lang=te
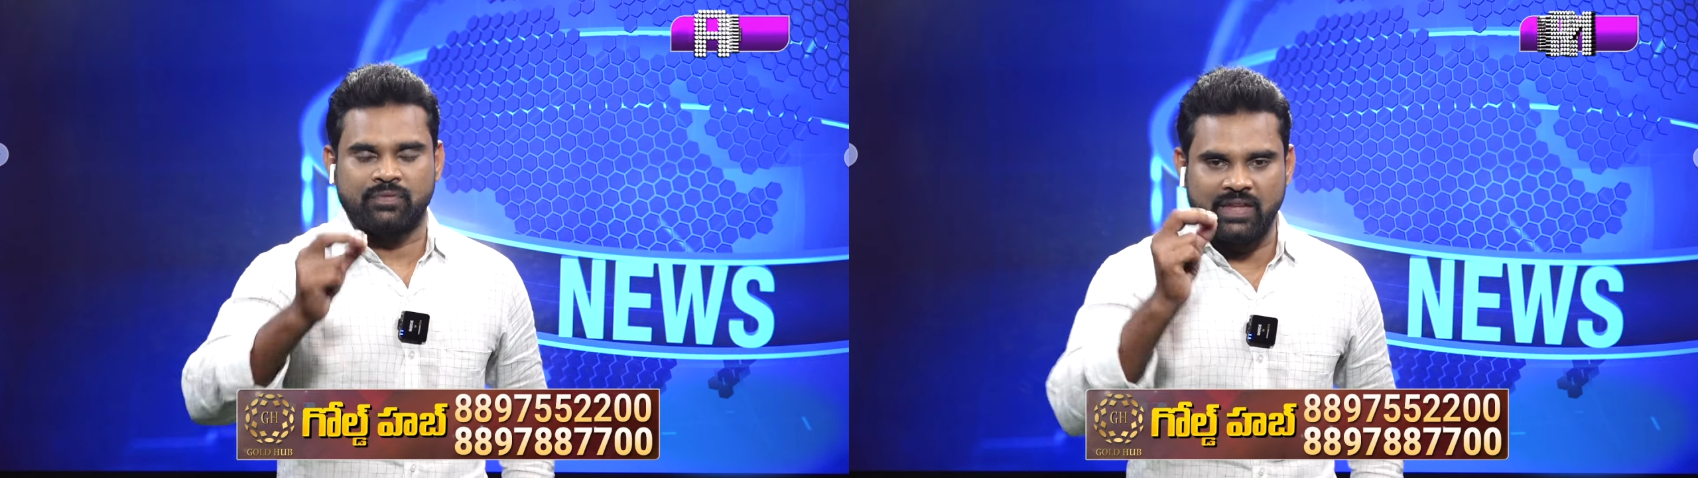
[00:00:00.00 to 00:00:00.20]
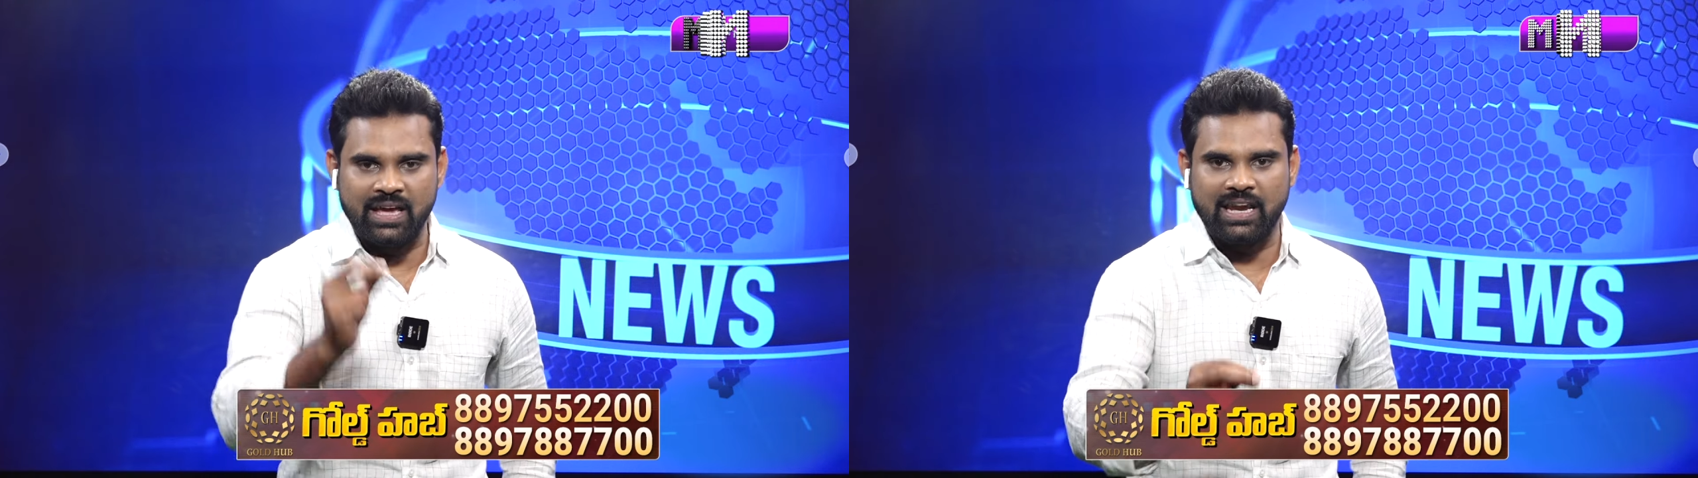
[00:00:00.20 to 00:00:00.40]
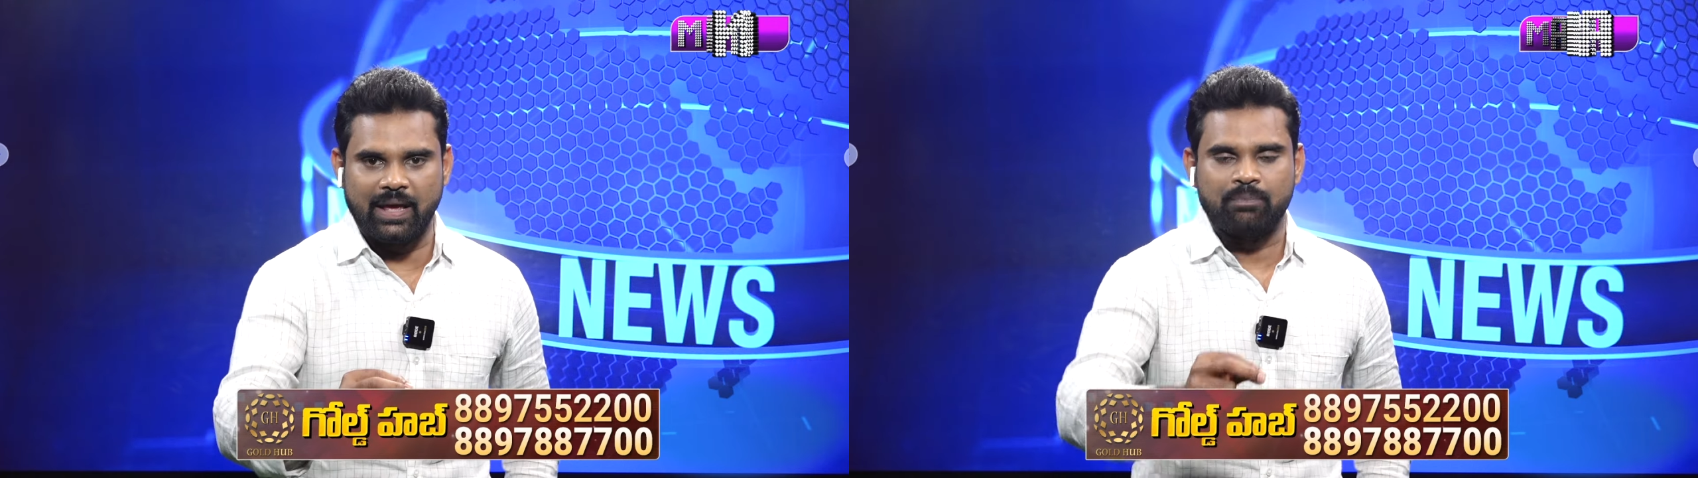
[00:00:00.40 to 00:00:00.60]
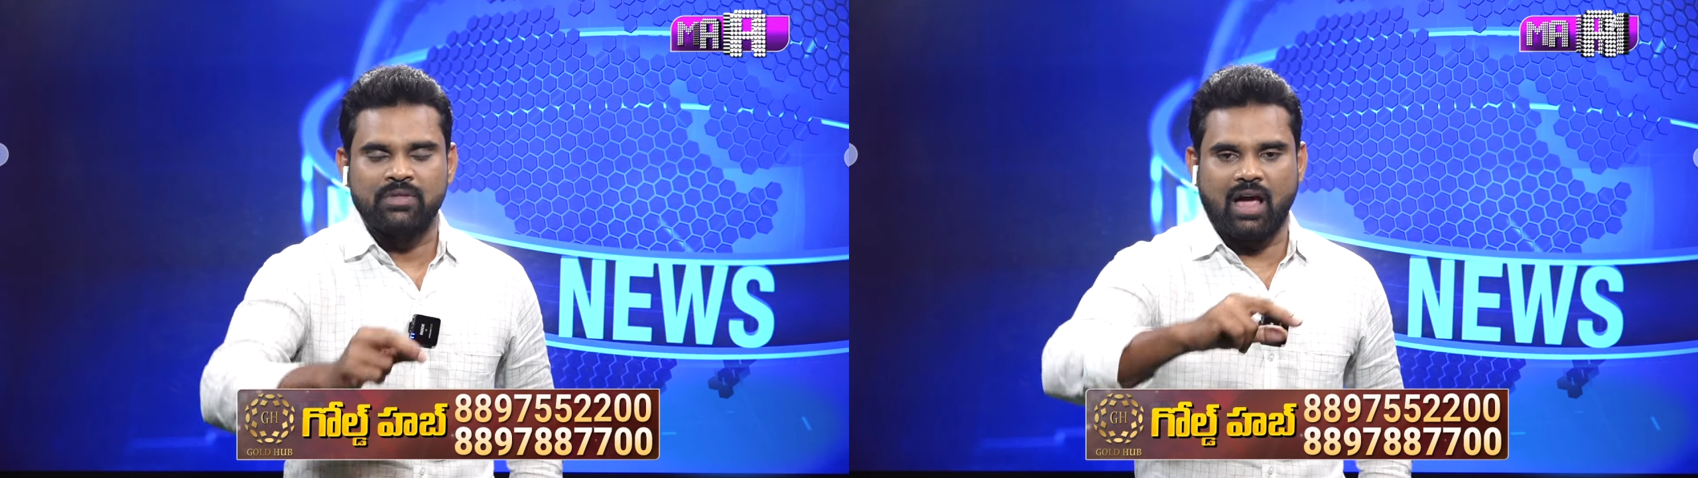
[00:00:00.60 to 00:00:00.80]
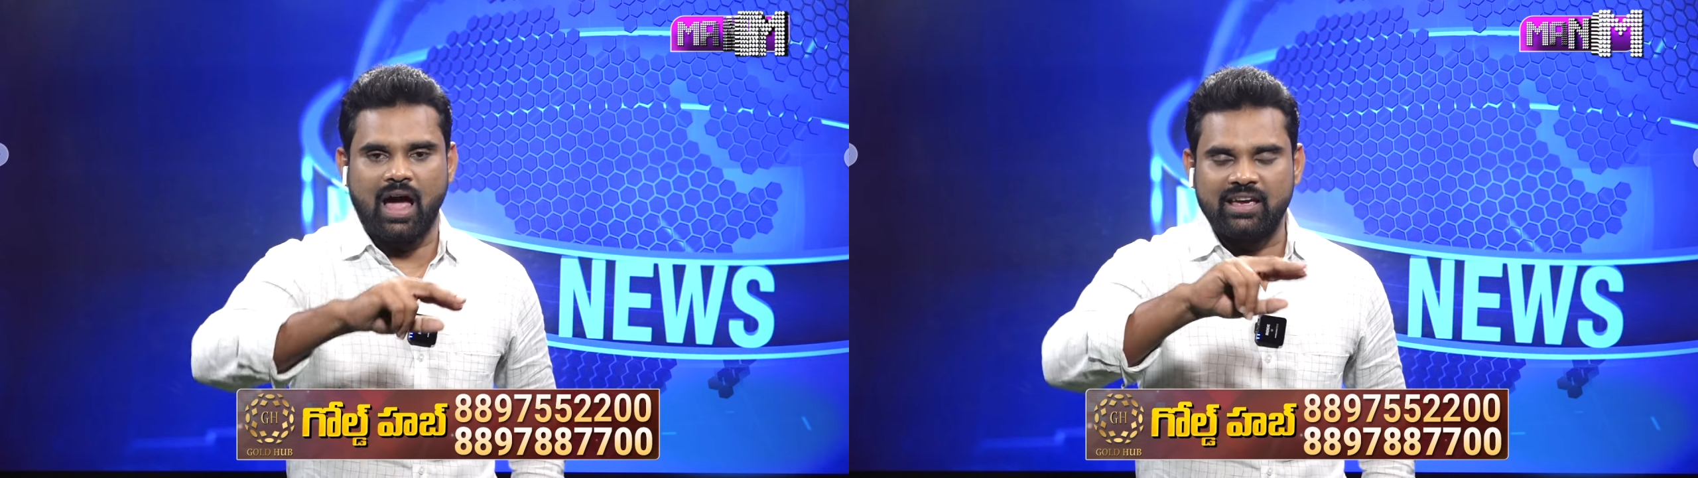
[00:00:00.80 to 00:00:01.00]
దీన్ని
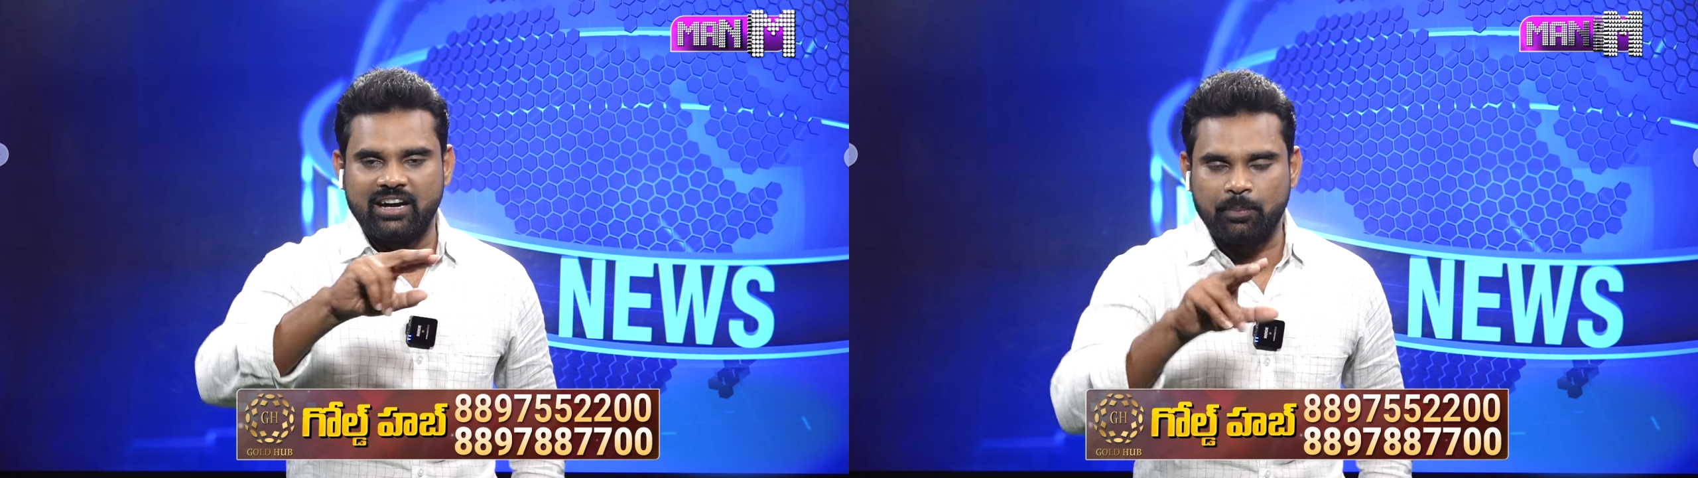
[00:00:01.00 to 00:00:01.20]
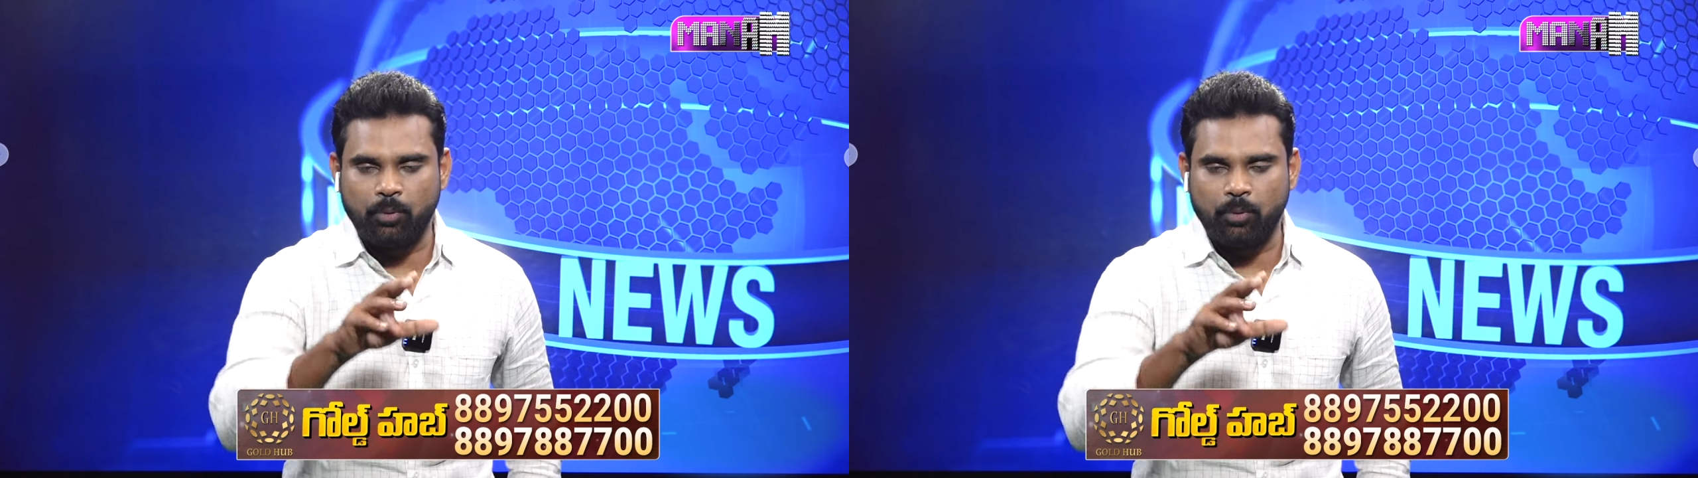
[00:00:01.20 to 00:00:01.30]
కాకినాడ